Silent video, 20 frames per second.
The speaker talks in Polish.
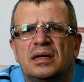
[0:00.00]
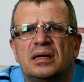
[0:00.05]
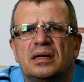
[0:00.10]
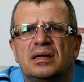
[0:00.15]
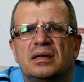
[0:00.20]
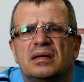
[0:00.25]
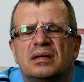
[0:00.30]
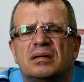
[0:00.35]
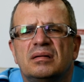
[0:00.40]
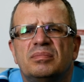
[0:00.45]

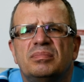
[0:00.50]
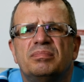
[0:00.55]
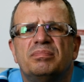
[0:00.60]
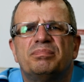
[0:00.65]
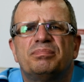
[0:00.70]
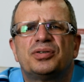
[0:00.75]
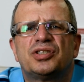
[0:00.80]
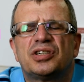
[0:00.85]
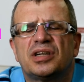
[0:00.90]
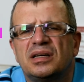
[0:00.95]
y,
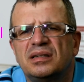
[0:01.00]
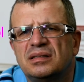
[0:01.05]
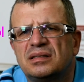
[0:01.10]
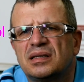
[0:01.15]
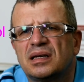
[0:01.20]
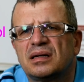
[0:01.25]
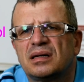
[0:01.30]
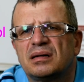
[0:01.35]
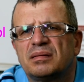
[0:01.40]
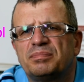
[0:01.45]
przejść
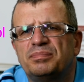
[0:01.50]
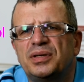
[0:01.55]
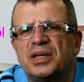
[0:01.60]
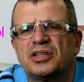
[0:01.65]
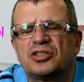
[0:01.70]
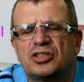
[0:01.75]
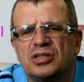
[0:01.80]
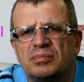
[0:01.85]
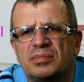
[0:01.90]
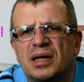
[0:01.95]
za
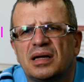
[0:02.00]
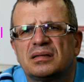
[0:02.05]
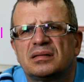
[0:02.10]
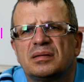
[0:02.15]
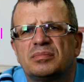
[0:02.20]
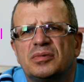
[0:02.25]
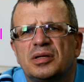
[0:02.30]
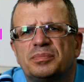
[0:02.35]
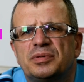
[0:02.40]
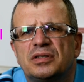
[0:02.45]
pierwszym
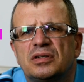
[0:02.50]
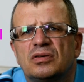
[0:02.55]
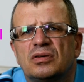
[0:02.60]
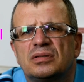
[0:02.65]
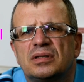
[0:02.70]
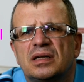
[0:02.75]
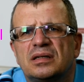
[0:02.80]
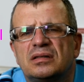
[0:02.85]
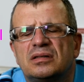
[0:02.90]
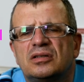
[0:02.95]
razem te
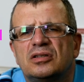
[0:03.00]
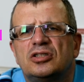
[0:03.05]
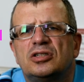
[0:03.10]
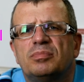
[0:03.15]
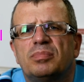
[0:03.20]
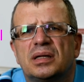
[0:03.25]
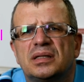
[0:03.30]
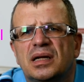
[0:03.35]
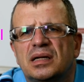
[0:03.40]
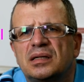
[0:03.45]
psychotesty
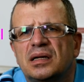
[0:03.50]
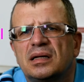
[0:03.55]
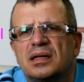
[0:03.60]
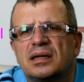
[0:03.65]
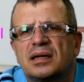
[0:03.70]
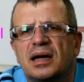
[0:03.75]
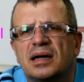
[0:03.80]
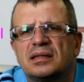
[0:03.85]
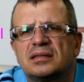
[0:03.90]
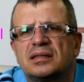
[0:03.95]
czy badania
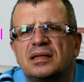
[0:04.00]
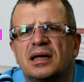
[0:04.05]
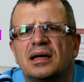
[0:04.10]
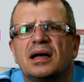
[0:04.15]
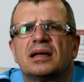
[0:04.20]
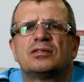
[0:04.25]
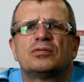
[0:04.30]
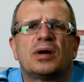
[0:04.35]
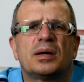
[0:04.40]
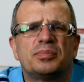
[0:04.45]

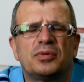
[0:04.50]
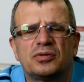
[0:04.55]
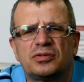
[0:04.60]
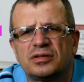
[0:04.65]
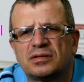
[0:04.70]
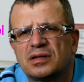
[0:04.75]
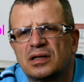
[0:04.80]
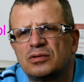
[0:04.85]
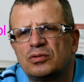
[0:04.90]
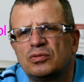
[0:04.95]
lekarskie, a złapią
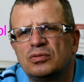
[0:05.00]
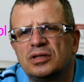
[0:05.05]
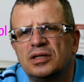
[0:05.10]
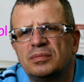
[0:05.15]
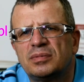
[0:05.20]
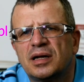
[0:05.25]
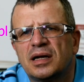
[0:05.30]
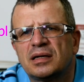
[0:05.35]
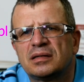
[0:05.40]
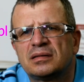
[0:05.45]
Cię za
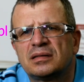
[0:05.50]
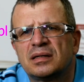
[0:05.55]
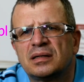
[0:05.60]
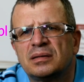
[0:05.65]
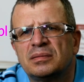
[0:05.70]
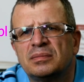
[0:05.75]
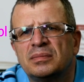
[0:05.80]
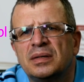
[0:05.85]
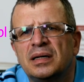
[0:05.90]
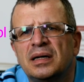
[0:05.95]
drugim
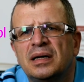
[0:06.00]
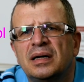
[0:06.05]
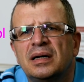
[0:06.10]
razem,